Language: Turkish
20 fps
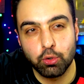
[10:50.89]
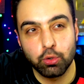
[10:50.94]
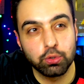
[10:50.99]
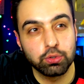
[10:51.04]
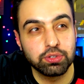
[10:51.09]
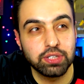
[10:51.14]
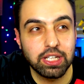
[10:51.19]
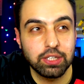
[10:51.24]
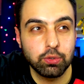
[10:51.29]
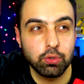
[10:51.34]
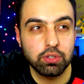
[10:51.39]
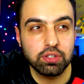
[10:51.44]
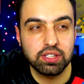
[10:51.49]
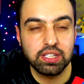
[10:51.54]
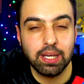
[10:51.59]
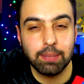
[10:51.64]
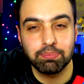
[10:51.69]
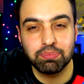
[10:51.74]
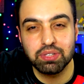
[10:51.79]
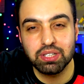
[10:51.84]
Onda
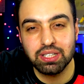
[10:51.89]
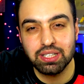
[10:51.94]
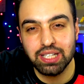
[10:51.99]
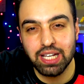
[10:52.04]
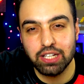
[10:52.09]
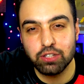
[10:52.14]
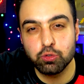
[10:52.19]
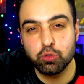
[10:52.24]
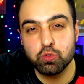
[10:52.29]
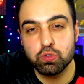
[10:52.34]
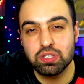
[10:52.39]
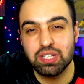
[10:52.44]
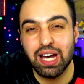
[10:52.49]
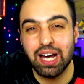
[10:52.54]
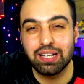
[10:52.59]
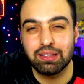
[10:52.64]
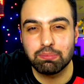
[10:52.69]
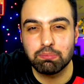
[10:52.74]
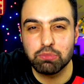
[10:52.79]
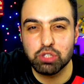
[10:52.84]
4 yaptık. Yani
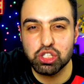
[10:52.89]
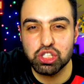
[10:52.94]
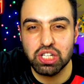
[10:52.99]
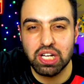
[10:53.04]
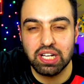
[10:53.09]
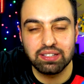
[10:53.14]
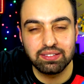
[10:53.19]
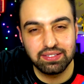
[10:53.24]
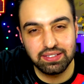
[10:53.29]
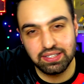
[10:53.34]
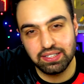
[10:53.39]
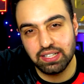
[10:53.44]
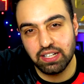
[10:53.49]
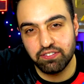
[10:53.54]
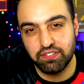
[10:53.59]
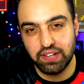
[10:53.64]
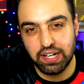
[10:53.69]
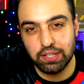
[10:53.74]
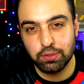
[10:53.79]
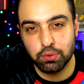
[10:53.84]
%66 ile
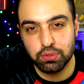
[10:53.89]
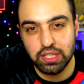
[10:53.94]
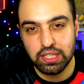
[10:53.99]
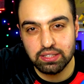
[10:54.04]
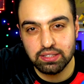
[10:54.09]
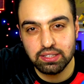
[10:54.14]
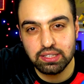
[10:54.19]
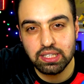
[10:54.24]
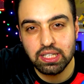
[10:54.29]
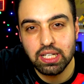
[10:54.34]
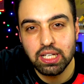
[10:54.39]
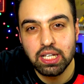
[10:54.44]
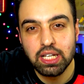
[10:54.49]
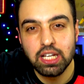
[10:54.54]
falan oynadık.